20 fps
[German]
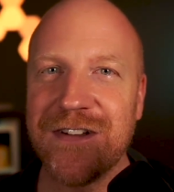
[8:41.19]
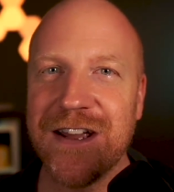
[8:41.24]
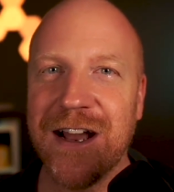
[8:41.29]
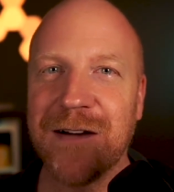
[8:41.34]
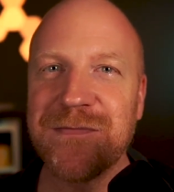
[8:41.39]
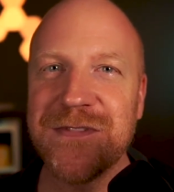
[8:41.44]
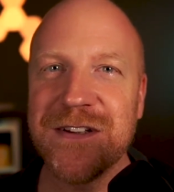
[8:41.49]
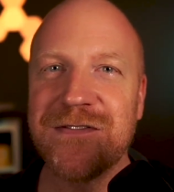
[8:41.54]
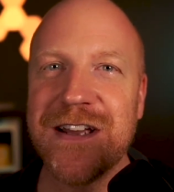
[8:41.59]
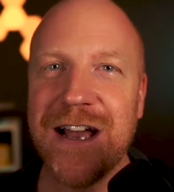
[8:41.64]
Wie
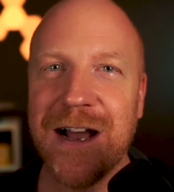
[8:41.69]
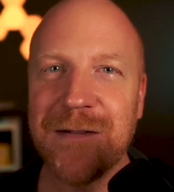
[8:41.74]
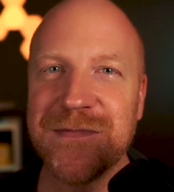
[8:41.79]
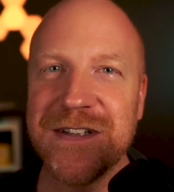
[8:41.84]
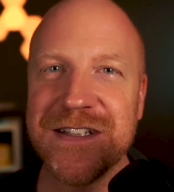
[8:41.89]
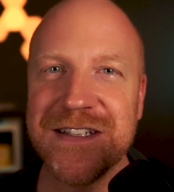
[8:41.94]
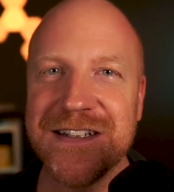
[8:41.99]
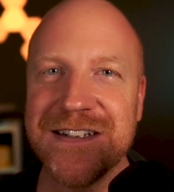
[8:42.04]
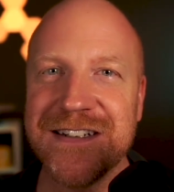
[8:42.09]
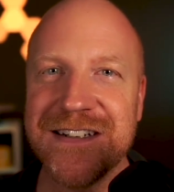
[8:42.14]
habt ihr, wie
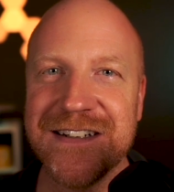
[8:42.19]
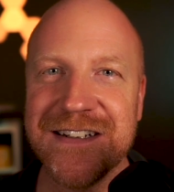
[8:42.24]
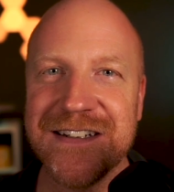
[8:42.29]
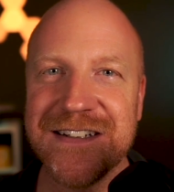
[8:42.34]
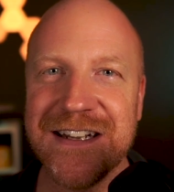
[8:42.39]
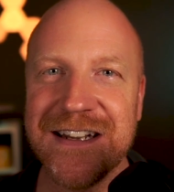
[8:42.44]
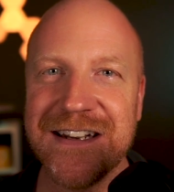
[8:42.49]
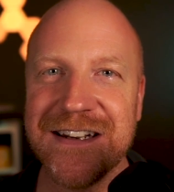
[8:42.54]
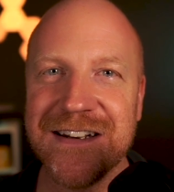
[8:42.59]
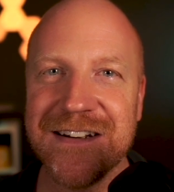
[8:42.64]
habt ihr den,
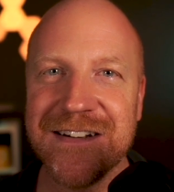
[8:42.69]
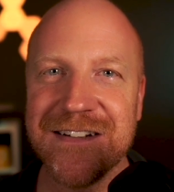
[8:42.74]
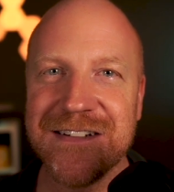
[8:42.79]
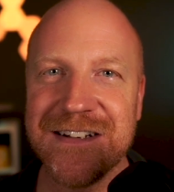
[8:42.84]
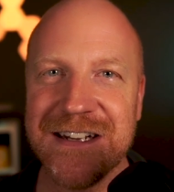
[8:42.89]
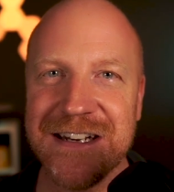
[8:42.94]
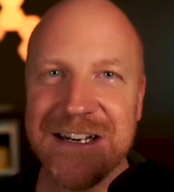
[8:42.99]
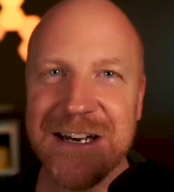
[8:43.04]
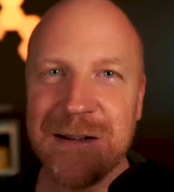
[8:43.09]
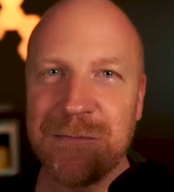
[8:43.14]
den,
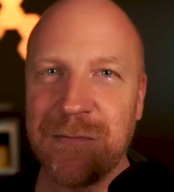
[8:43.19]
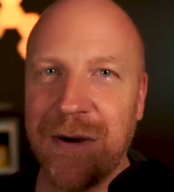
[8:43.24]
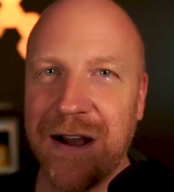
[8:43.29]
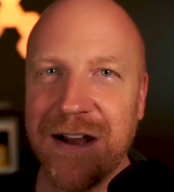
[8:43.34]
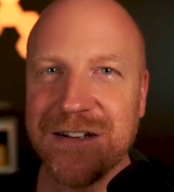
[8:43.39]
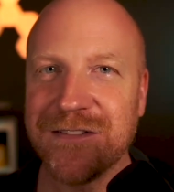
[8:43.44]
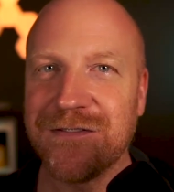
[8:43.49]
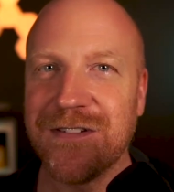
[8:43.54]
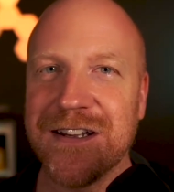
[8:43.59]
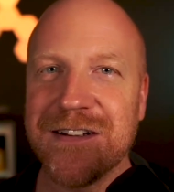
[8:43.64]
den
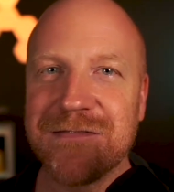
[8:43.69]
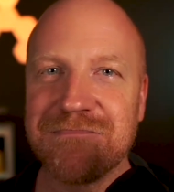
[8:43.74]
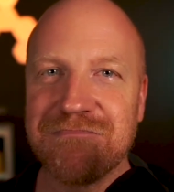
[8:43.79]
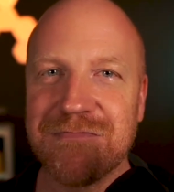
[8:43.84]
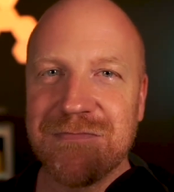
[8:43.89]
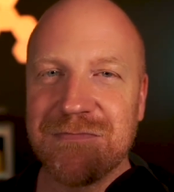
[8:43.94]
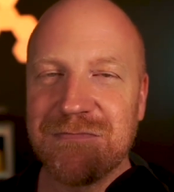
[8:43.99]
gemacht? Weil ich,